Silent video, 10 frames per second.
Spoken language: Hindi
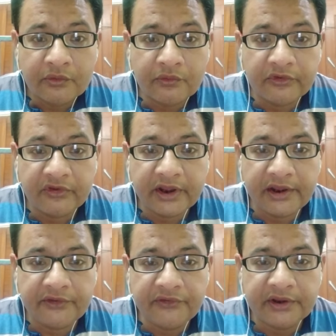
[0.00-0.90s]
कुछ
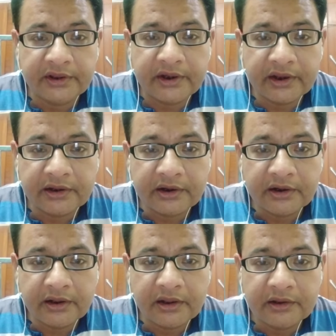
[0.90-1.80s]
ऐसी क्रियाएं
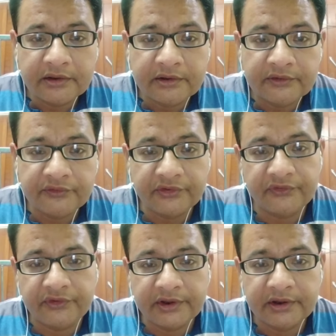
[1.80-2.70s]
करना
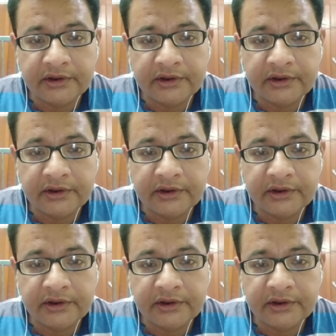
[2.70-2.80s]
जिससे